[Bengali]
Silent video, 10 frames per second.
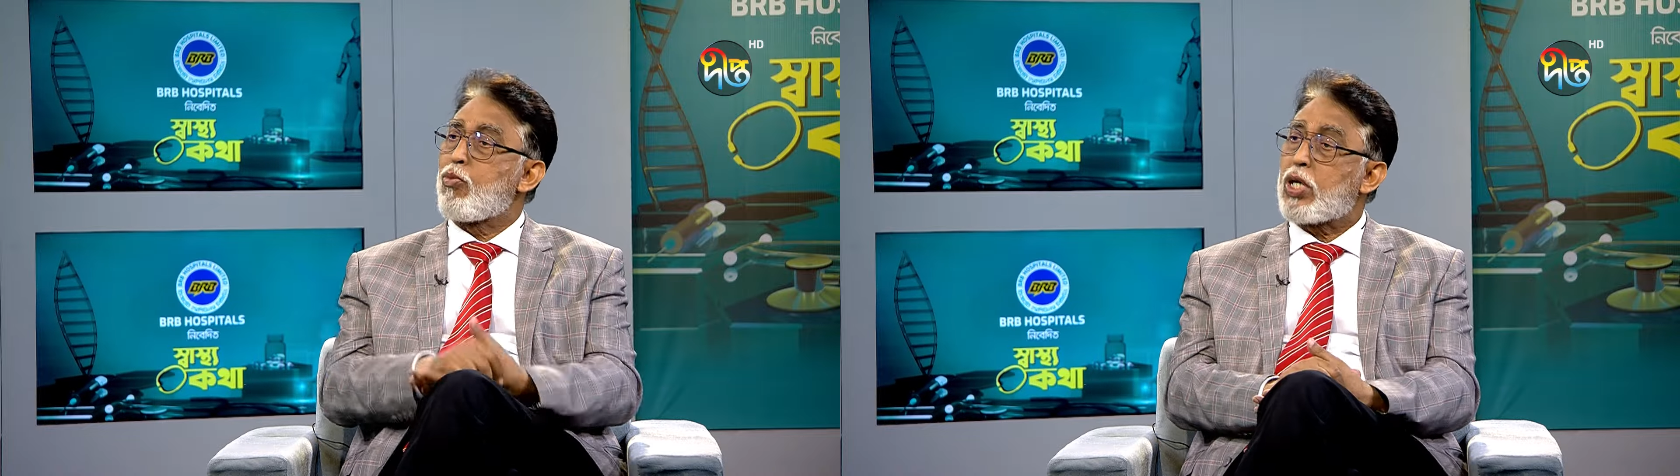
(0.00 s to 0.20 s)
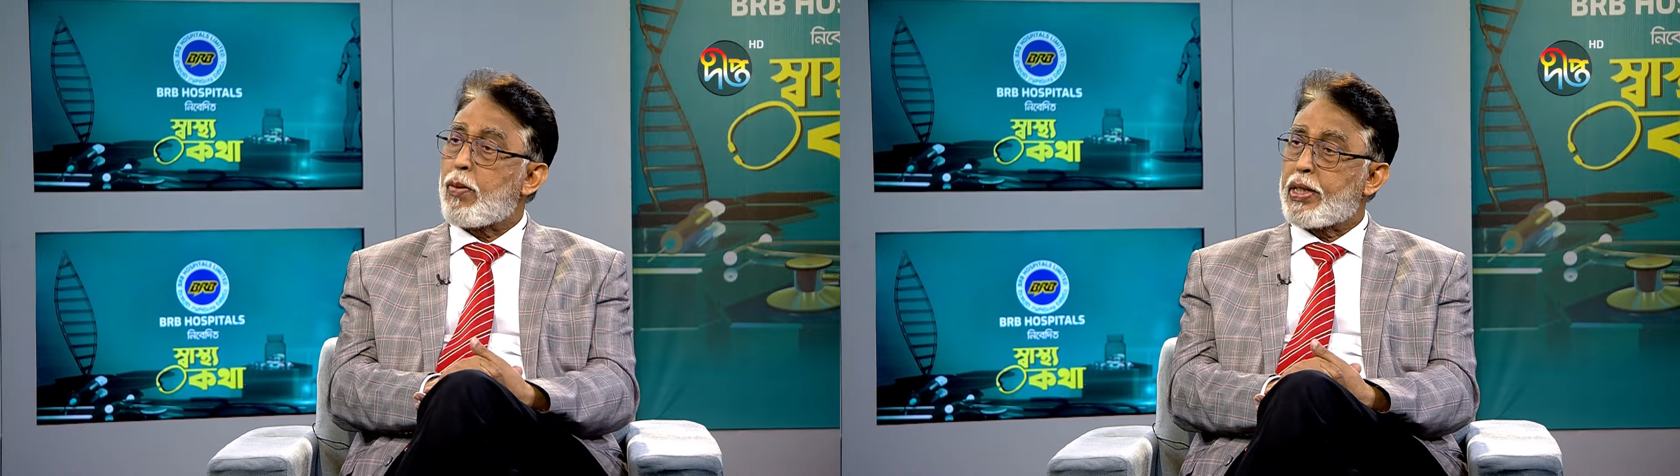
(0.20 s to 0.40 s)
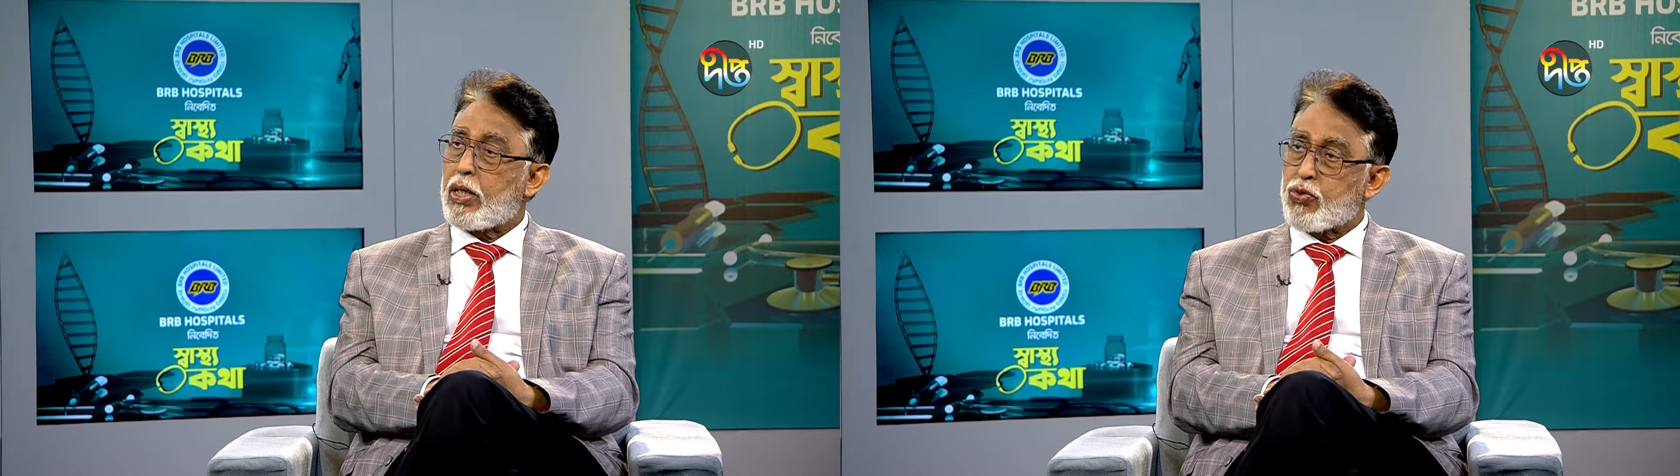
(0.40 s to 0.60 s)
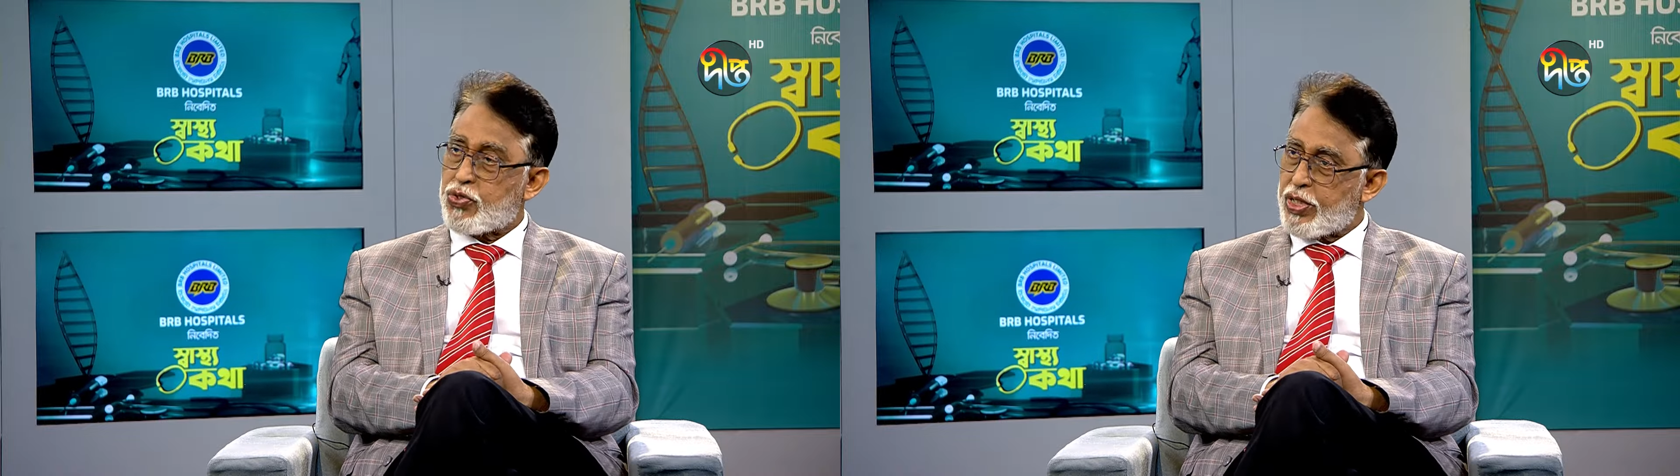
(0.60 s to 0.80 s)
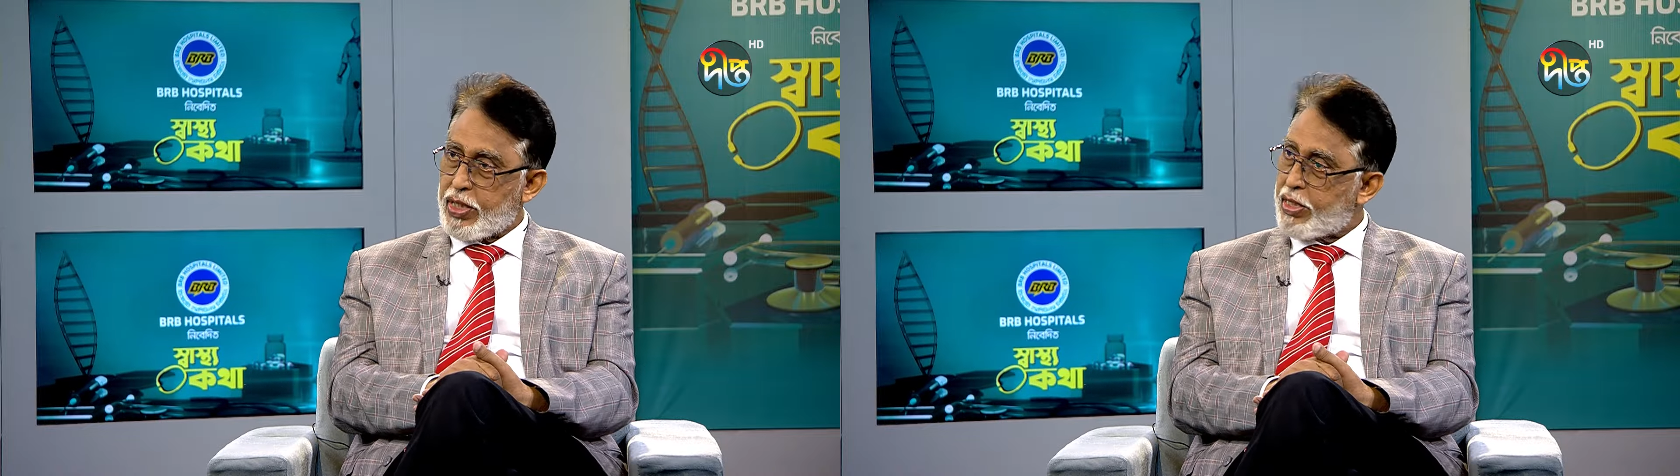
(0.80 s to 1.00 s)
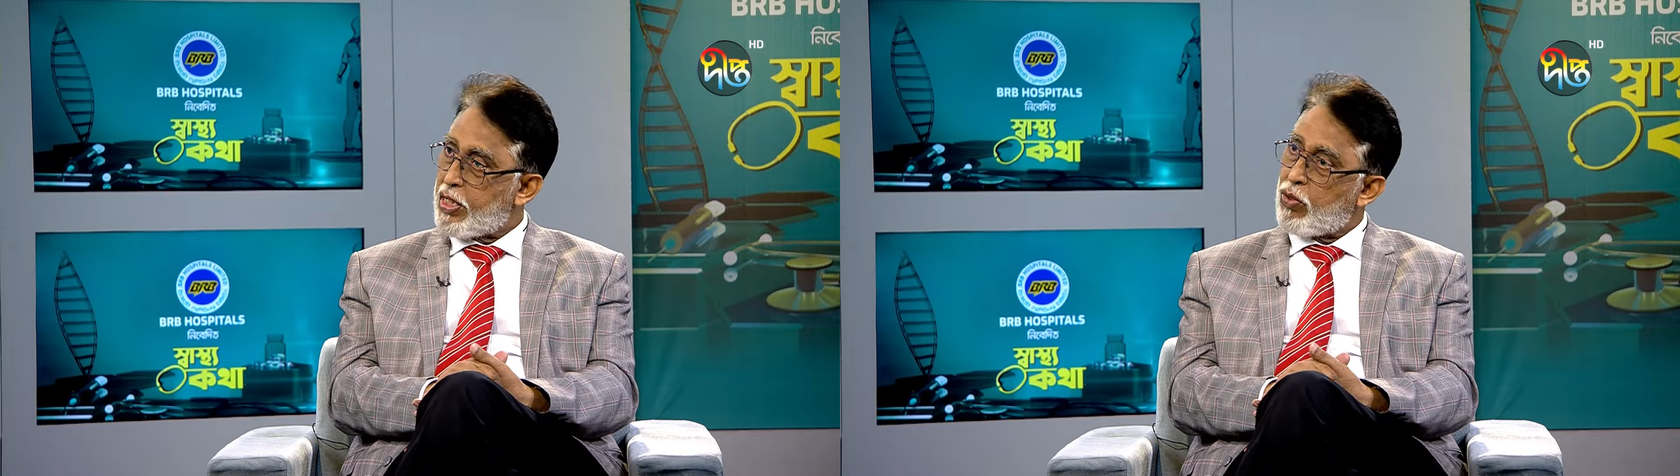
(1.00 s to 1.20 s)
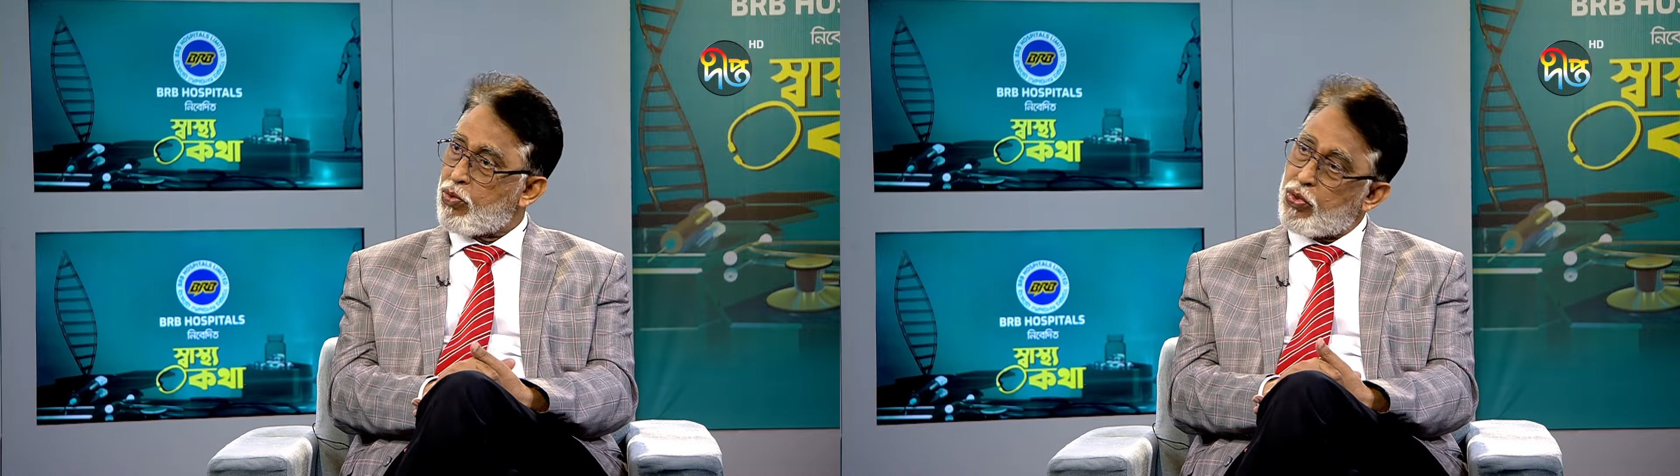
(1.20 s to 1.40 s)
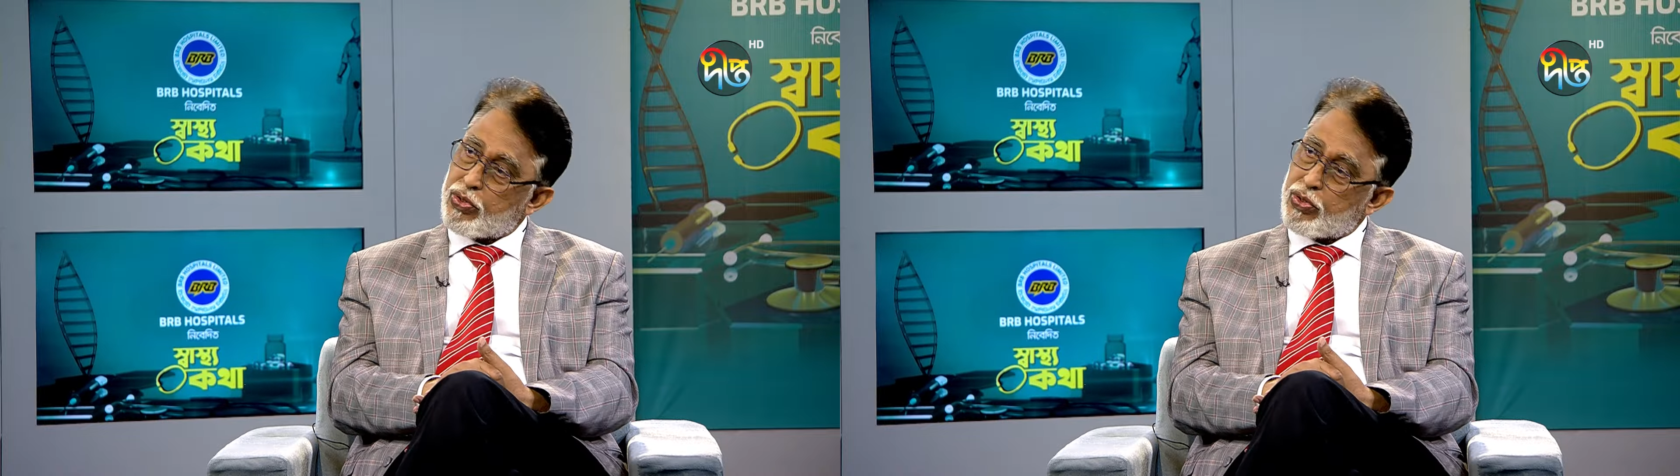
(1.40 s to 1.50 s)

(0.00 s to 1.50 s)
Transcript: বুকে ব্যথা হচ্ছে সেটাও